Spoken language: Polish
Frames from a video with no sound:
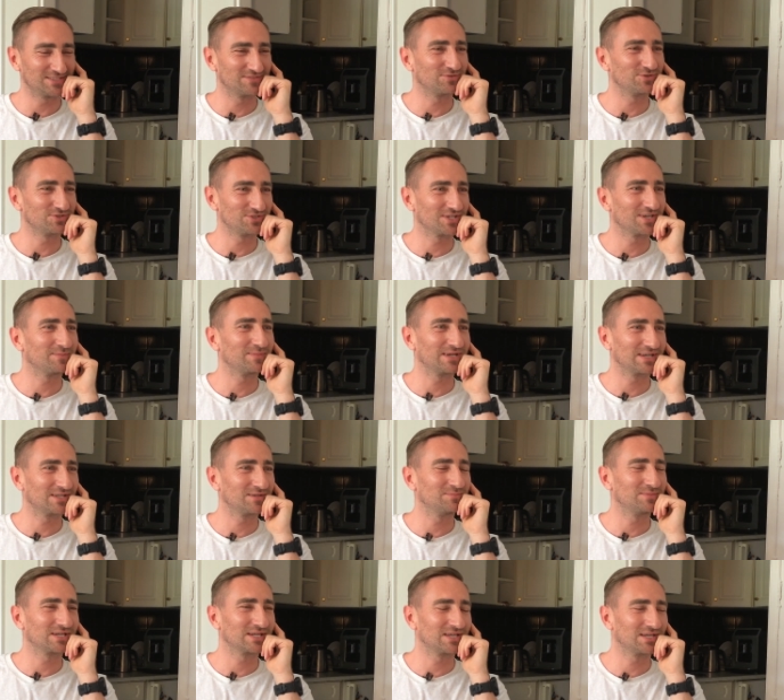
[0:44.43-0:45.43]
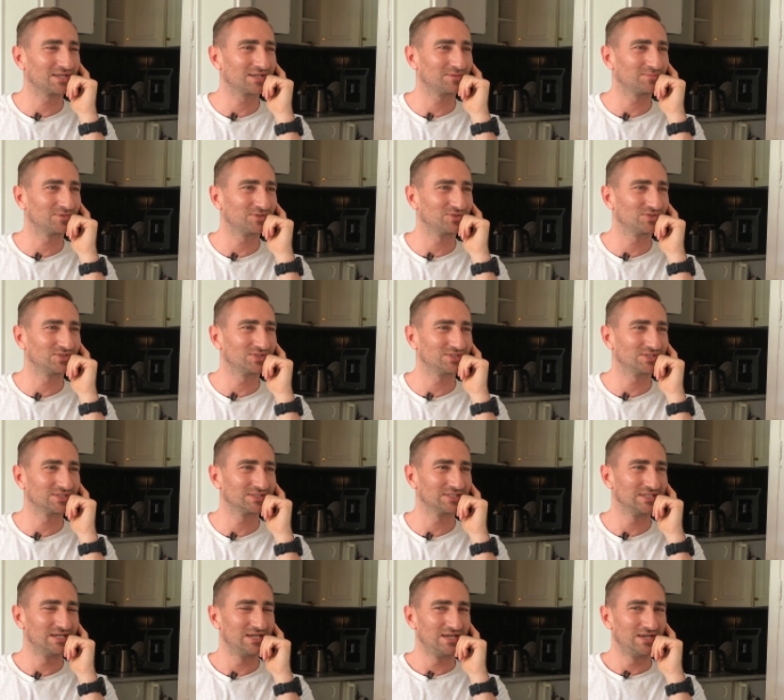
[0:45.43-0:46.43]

z mhm. Wojciechem Eichelbergerem o tych,